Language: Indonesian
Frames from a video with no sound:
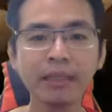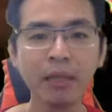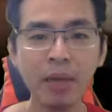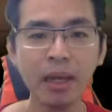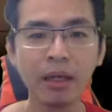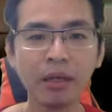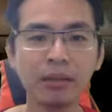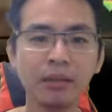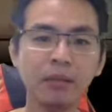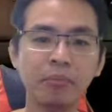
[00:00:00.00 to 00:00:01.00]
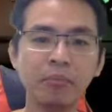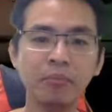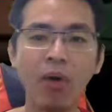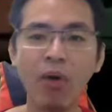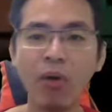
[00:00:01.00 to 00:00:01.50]
sama
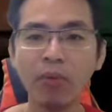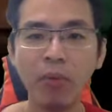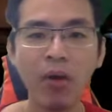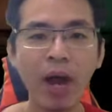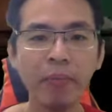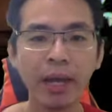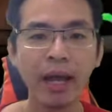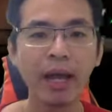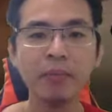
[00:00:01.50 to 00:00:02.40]
mau, mau comeback kagak